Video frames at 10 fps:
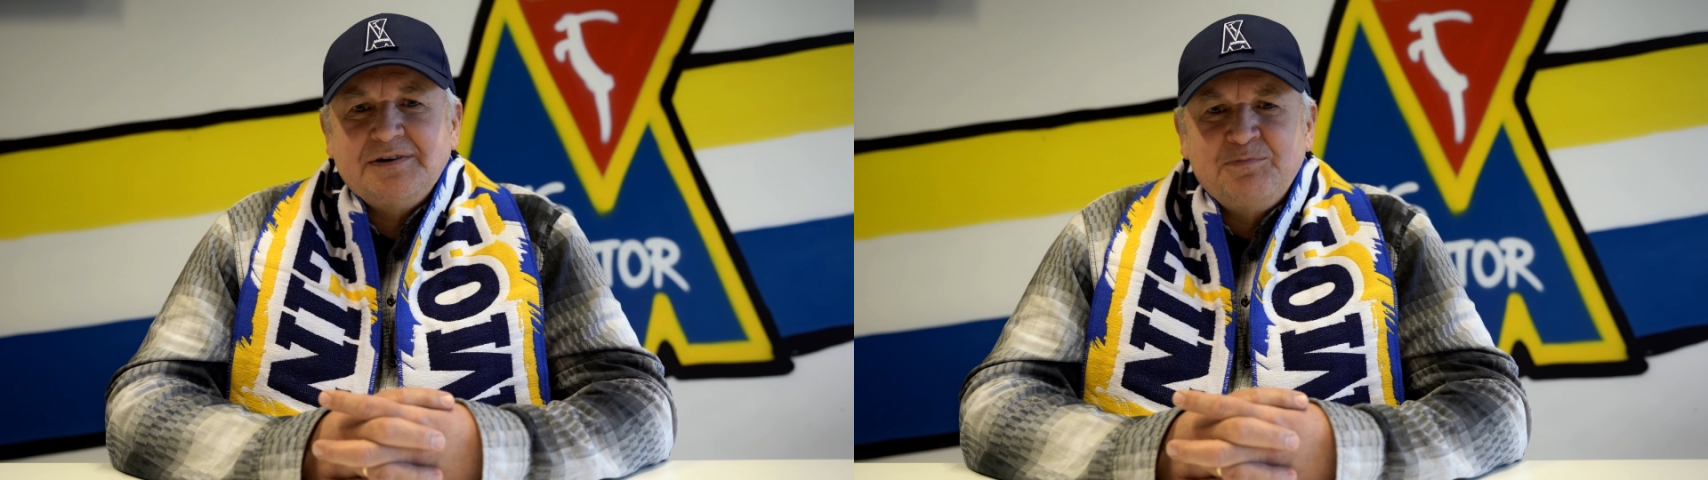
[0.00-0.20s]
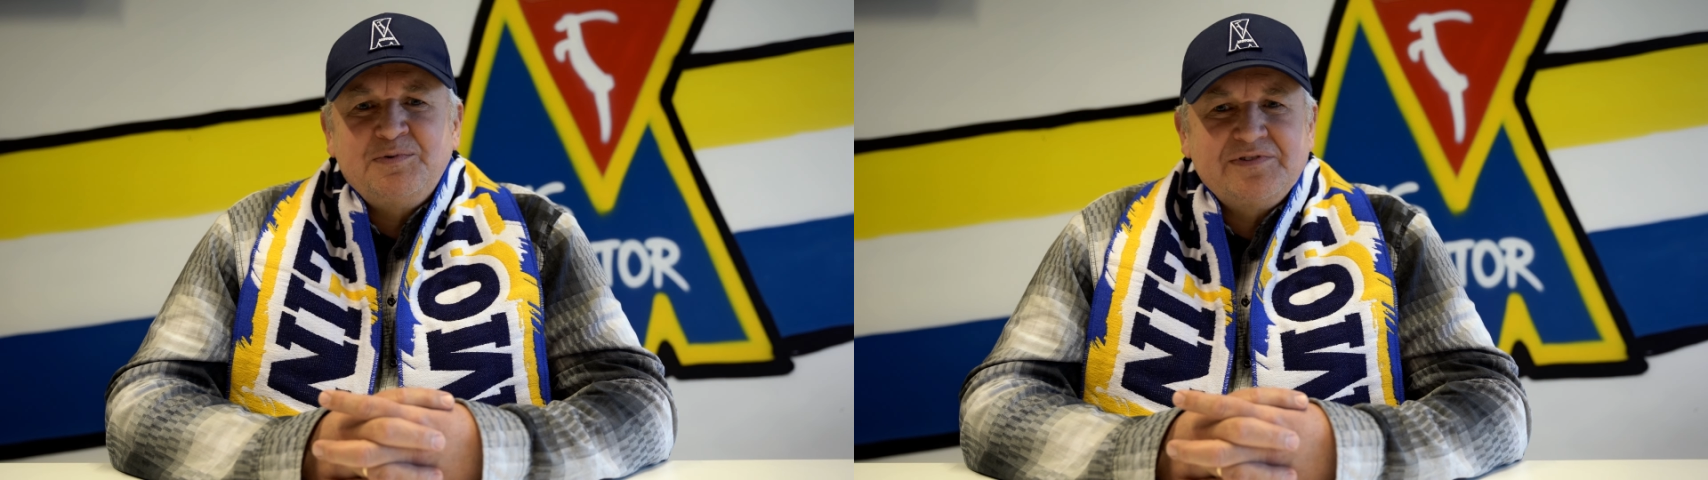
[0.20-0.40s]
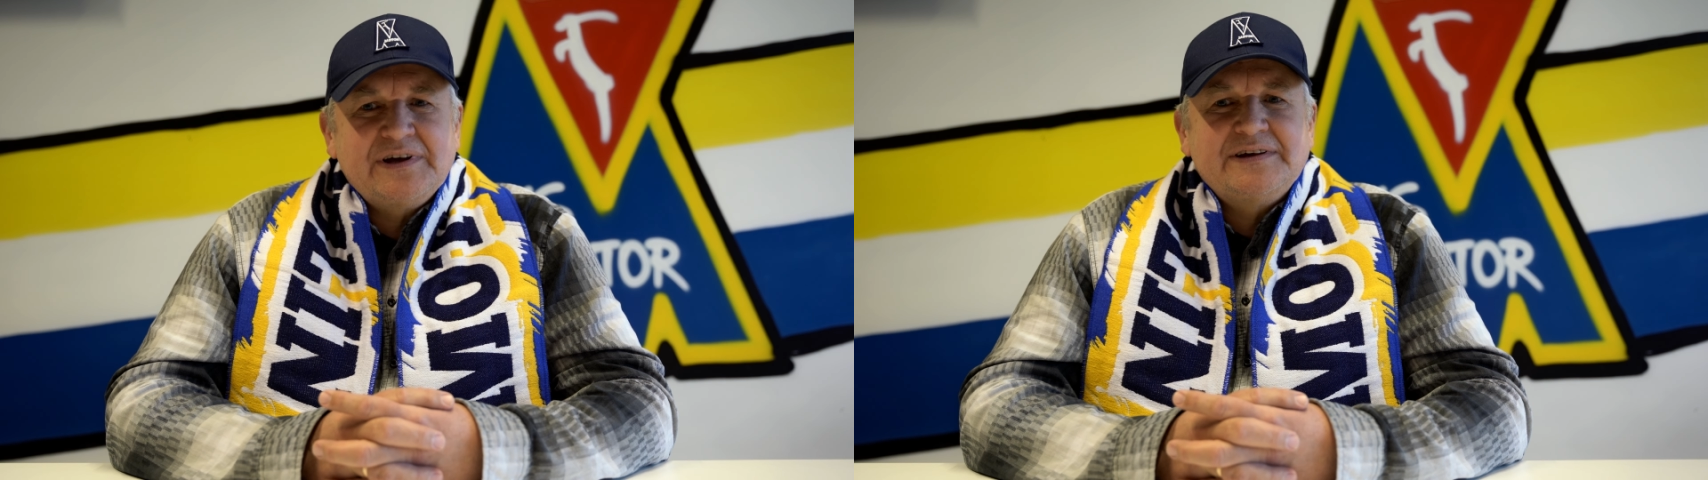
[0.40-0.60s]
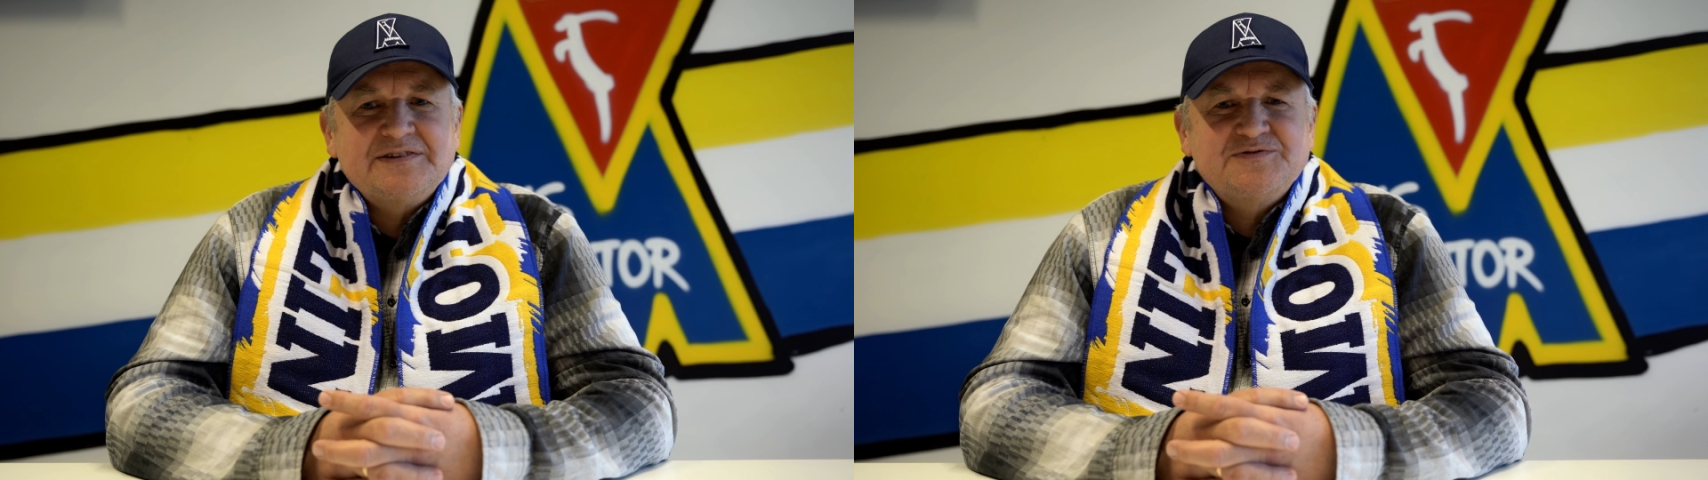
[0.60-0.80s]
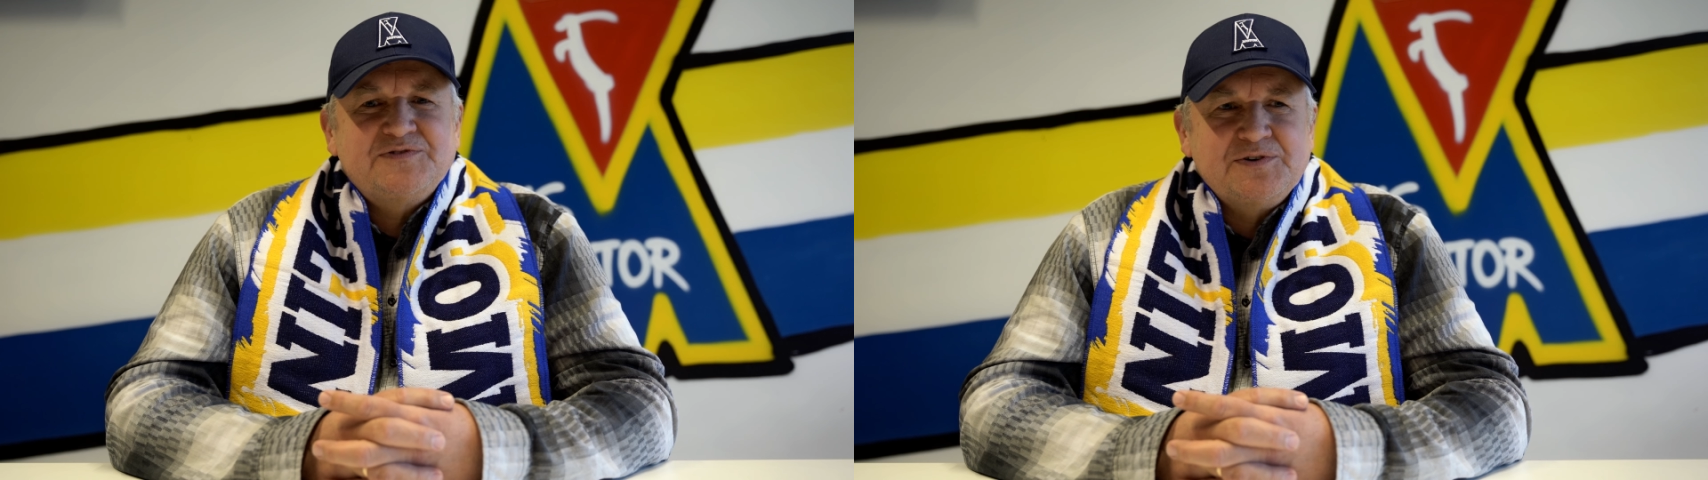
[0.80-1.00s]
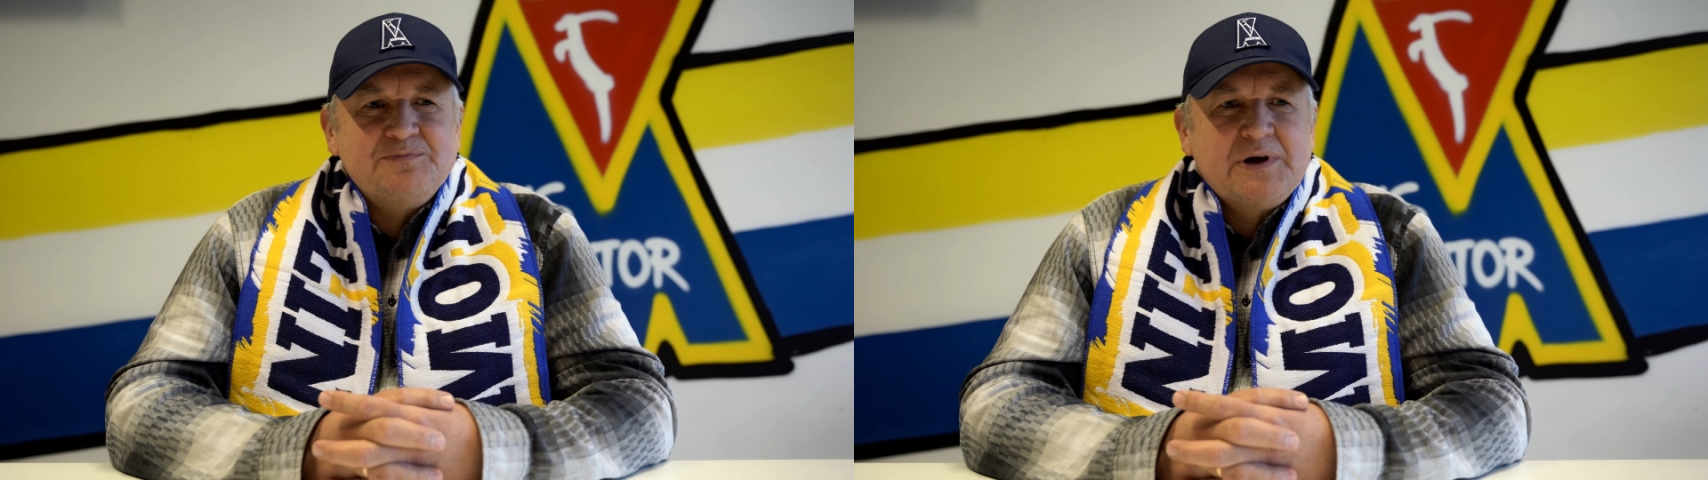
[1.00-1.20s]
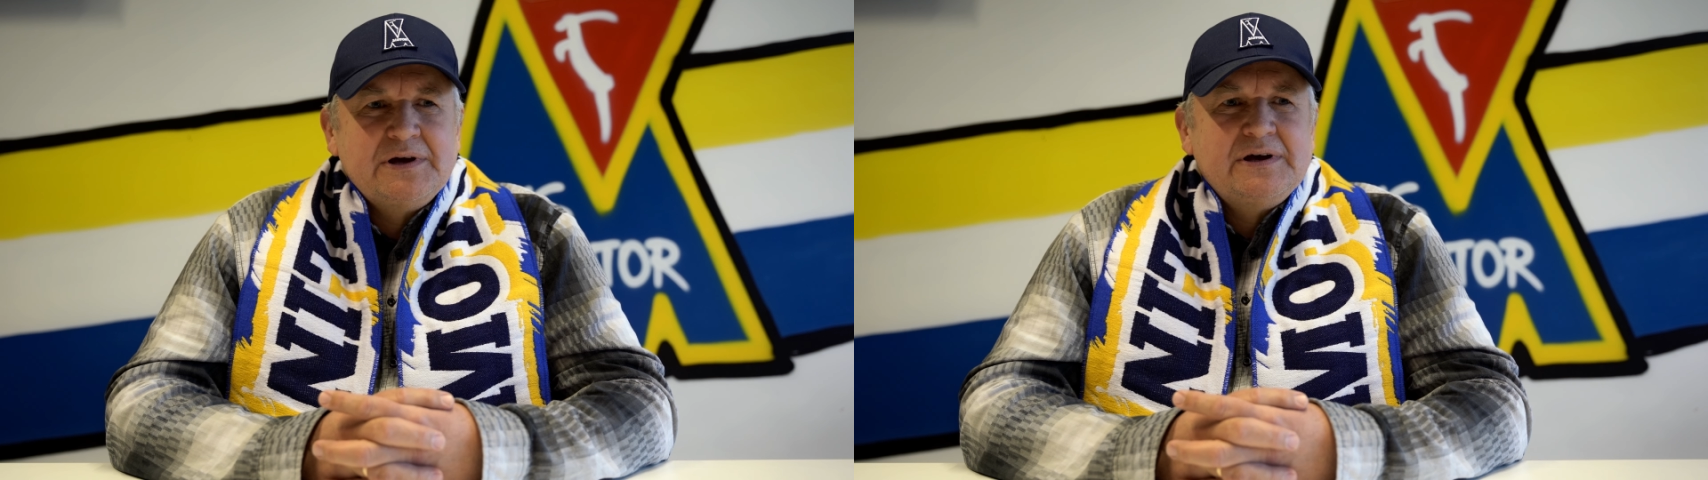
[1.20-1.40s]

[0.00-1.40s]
opowiadać swoim